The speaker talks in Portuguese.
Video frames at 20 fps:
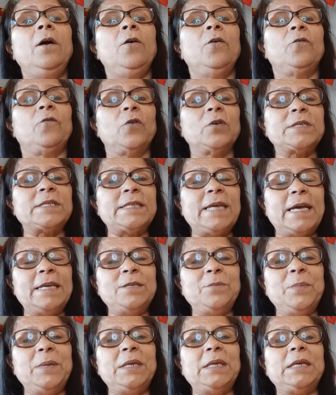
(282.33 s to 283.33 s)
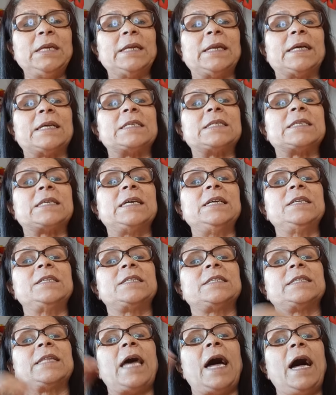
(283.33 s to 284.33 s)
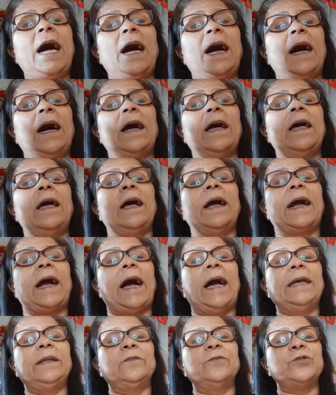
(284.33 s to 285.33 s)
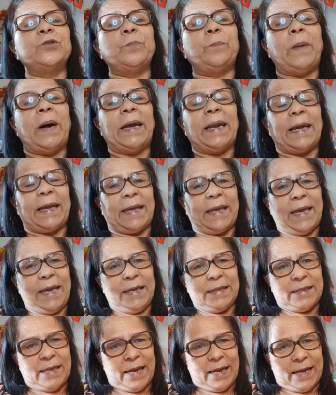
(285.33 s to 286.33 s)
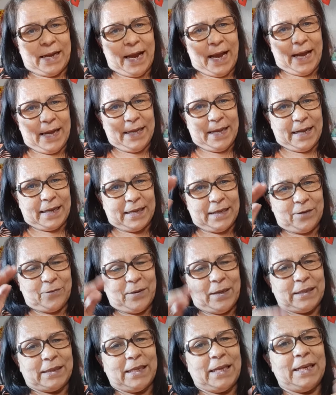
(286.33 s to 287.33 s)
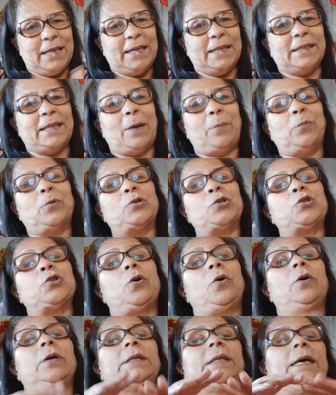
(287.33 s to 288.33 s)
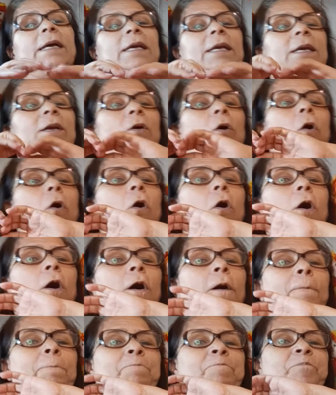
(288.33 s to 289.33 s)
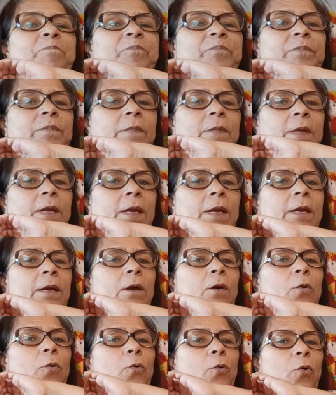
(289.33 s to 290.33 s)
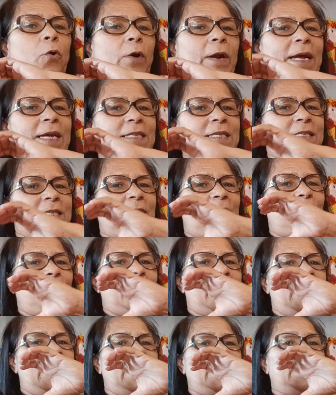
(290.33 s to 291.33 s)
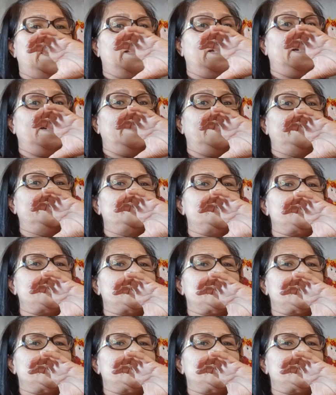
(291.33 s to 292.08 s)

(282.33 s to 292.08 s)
Vocês meninas que está caindo de paraquedas, cai aqui no ateliê WJ, que ó, o coração é grande,